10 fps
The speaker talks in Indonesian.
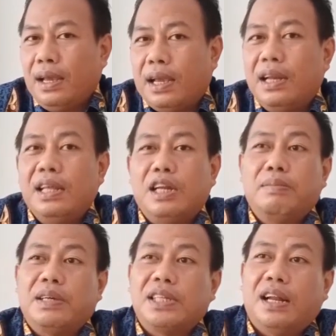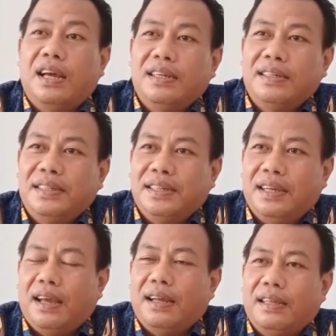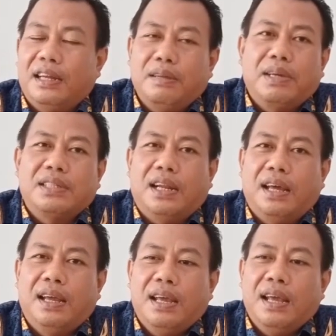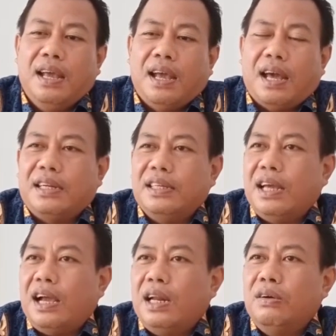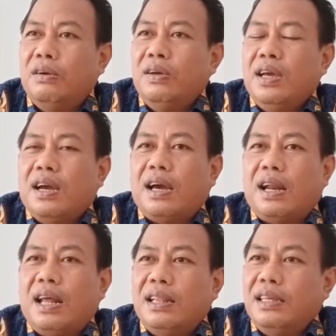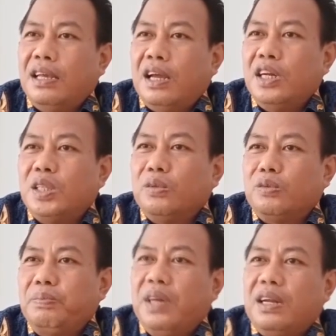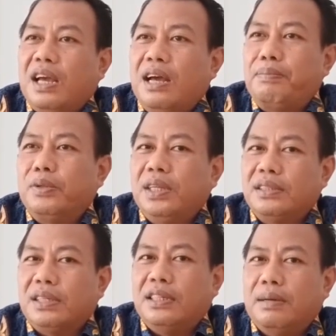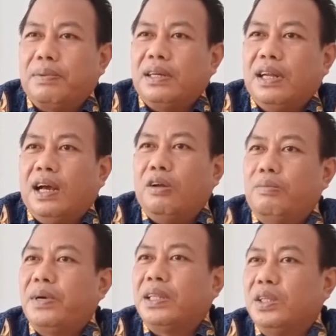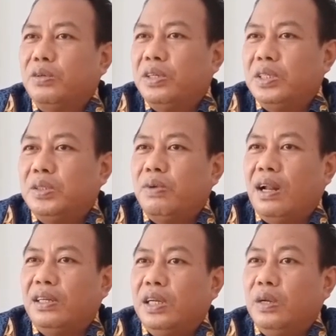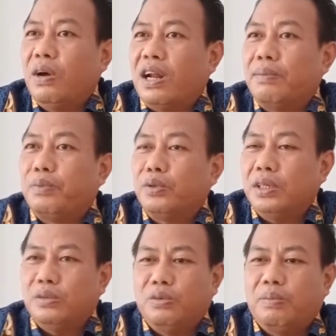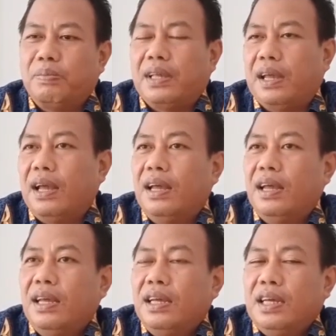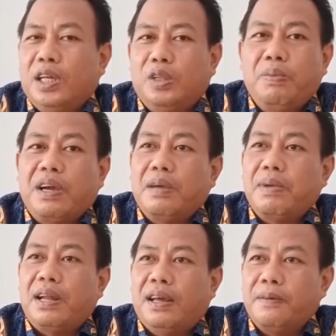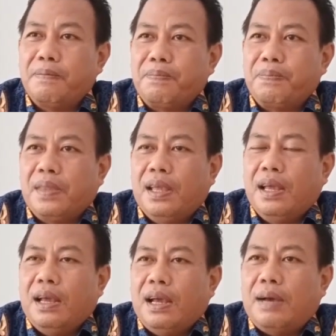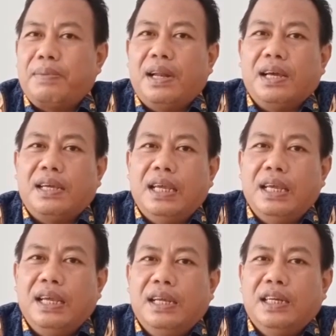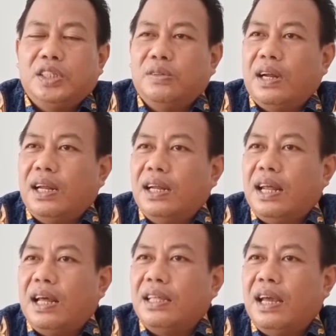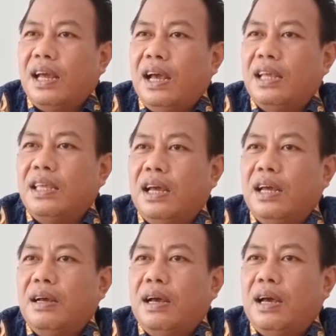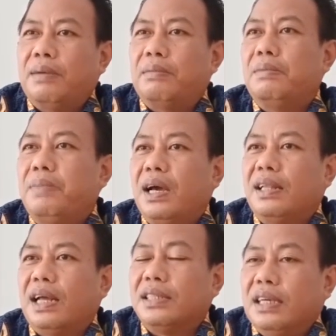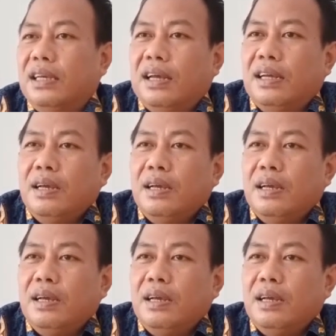ini jadi masalah ya jadi masalah artinya kalau kerannya yang ditutup dari apotek saja padahal obat itu dijual di luar apotek cukup banyak itu bagaimana apalagi surat edarannya hanya, hanya membatasi ya